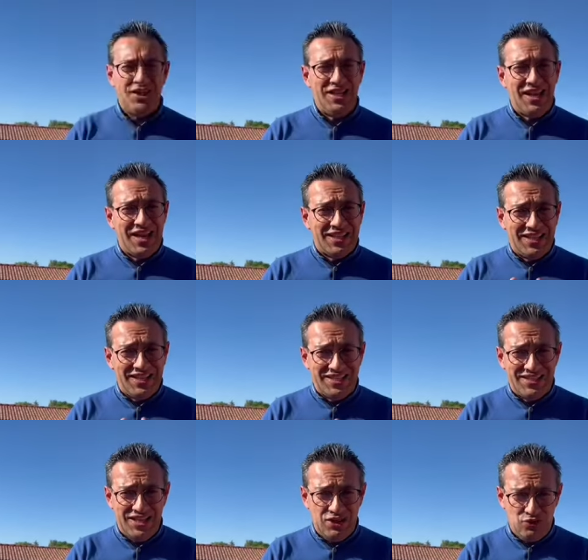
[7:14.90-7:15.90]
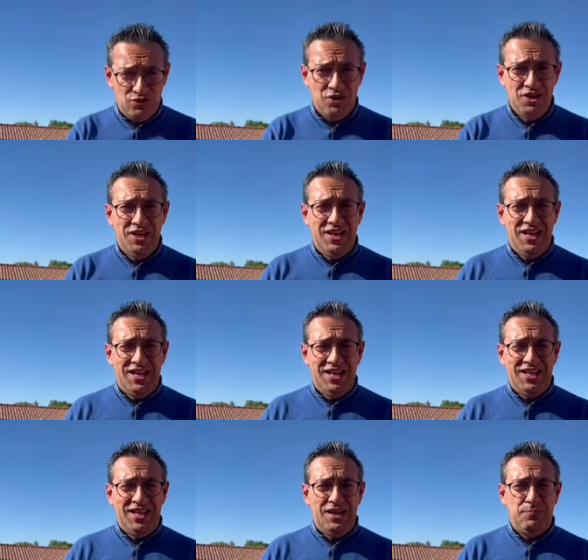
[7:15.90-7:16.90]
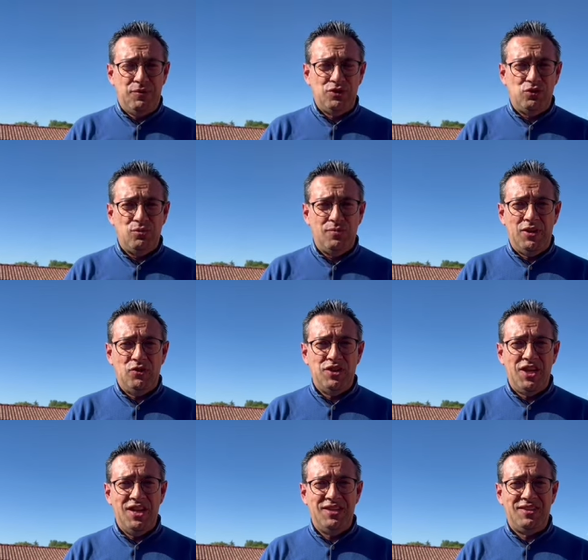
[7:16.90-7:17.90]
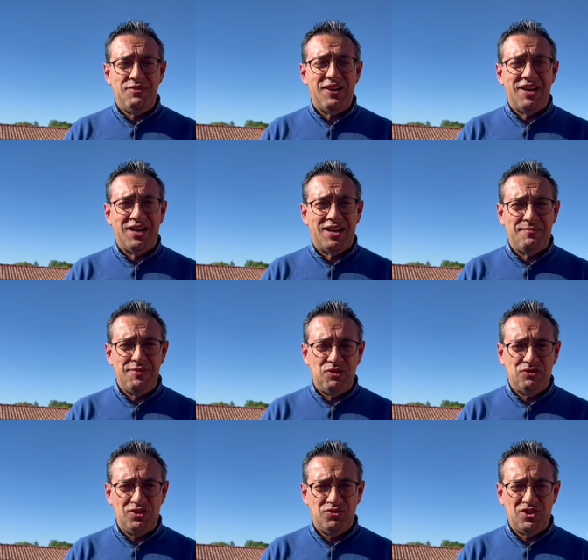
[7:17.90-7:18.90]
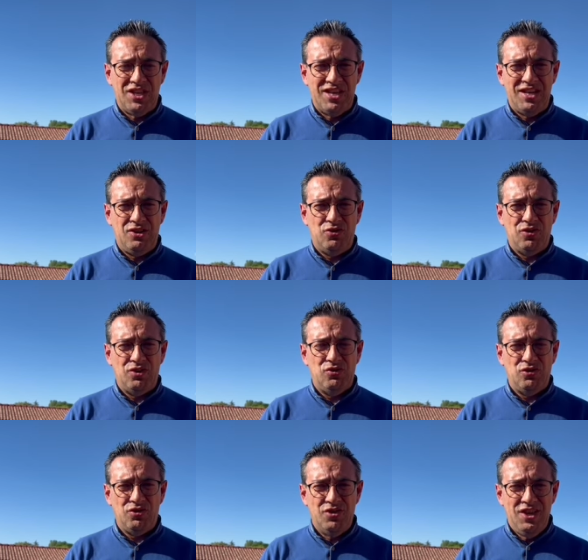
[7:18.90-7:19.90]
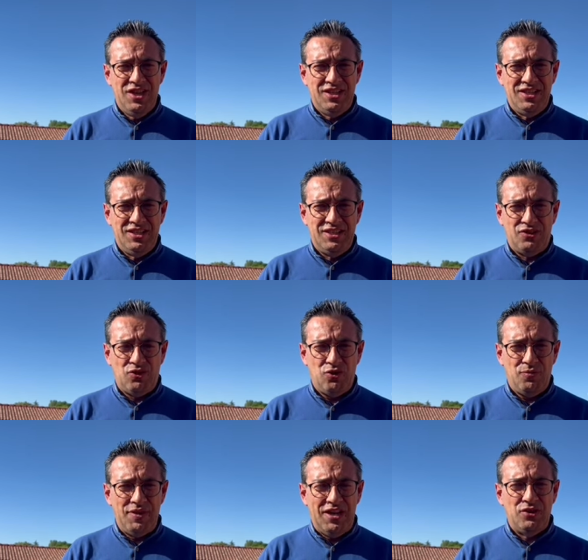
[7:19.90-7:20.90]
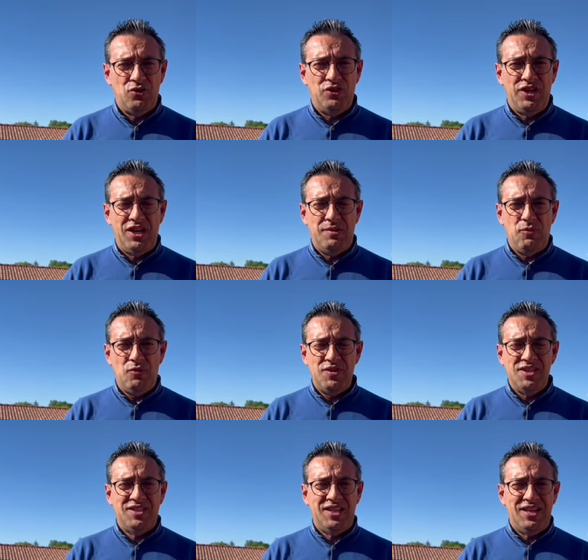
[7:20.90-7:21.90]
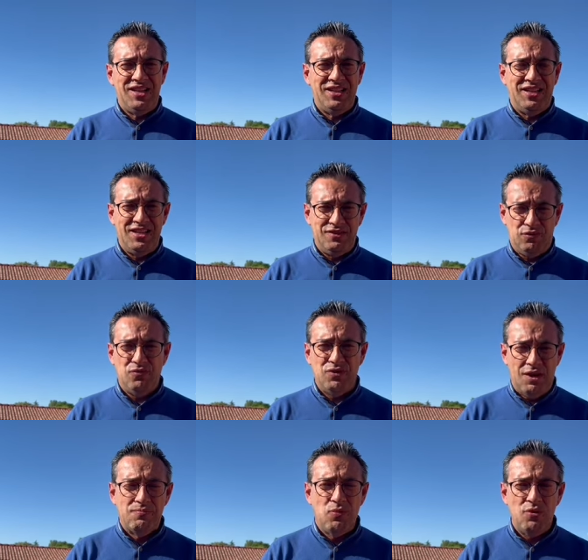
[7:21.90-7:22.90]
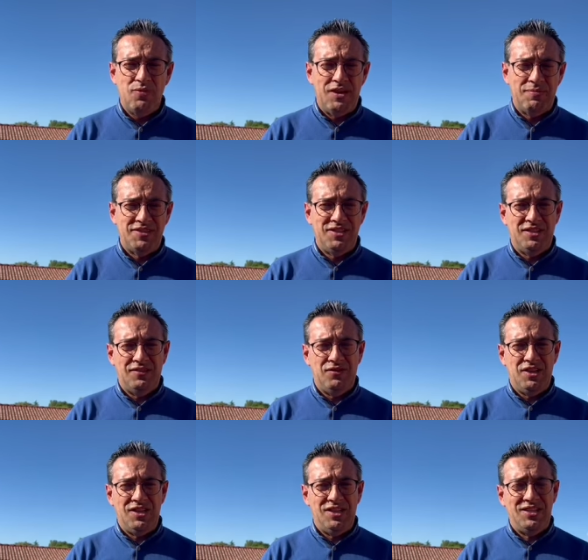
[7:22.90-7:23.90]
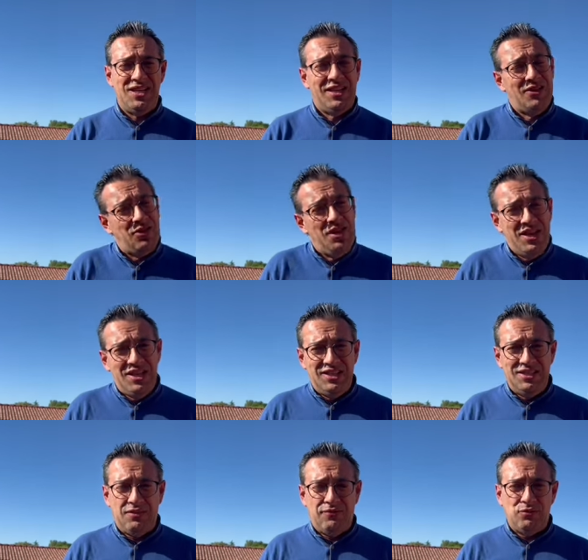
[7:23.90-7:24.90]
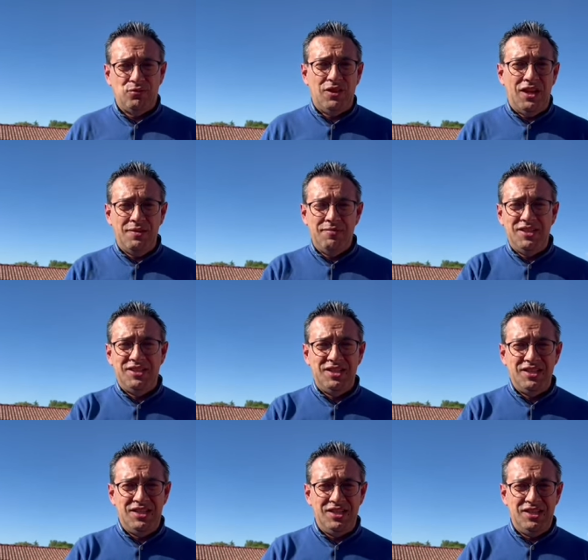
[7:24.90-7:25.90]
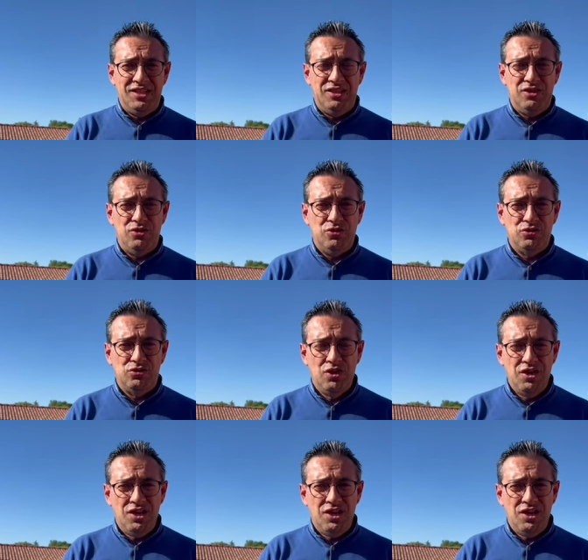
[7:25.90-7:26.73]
en la la que llegó en el puesto número 10 Iván Ramiro Ceosa, el corredor mm, colombiano del Movistar, que hizo una muy buena presentación en el día de hoy. Desafortunadamente los